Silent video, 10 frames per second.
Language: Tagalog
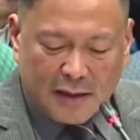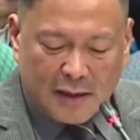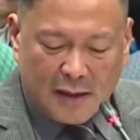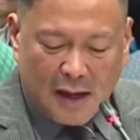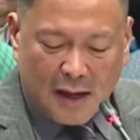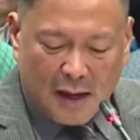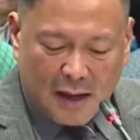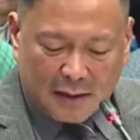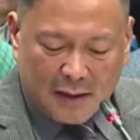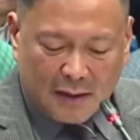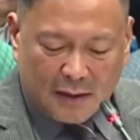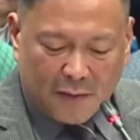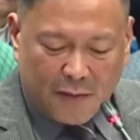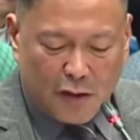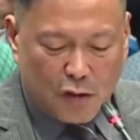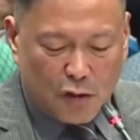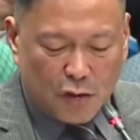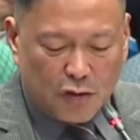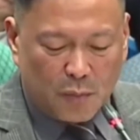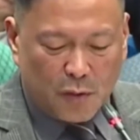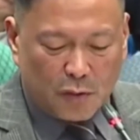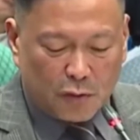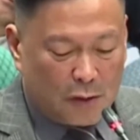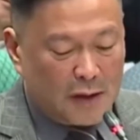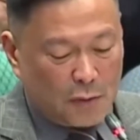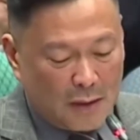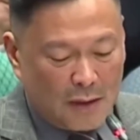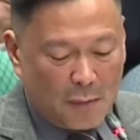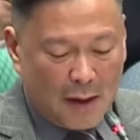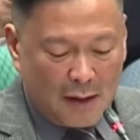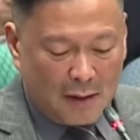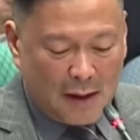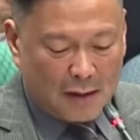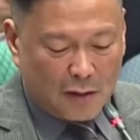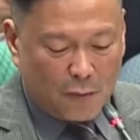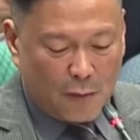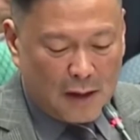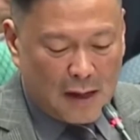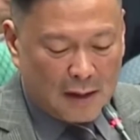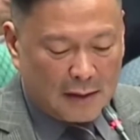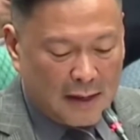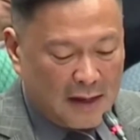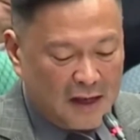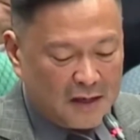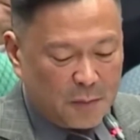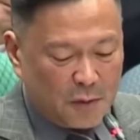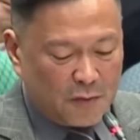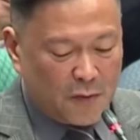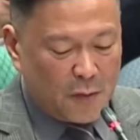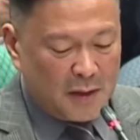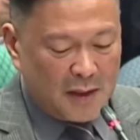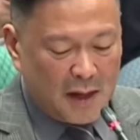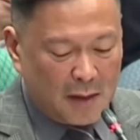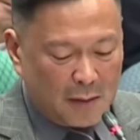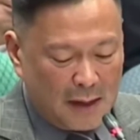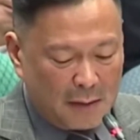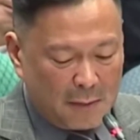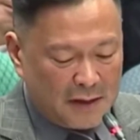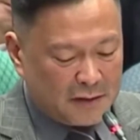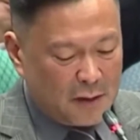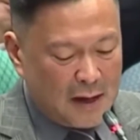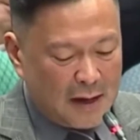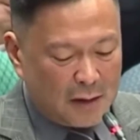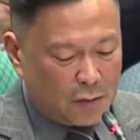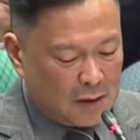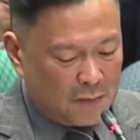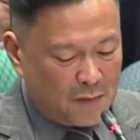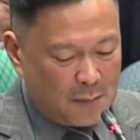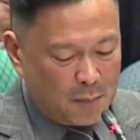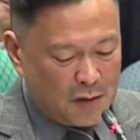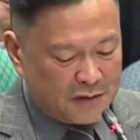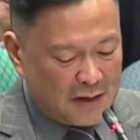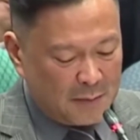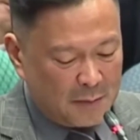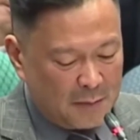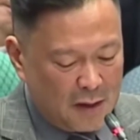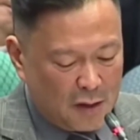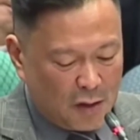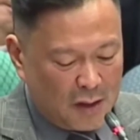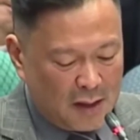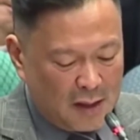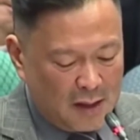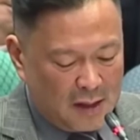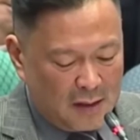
I, the, the, the figures, yung pong 2021, right of way ang na-release po for Mindanao Railway is 325.7 million.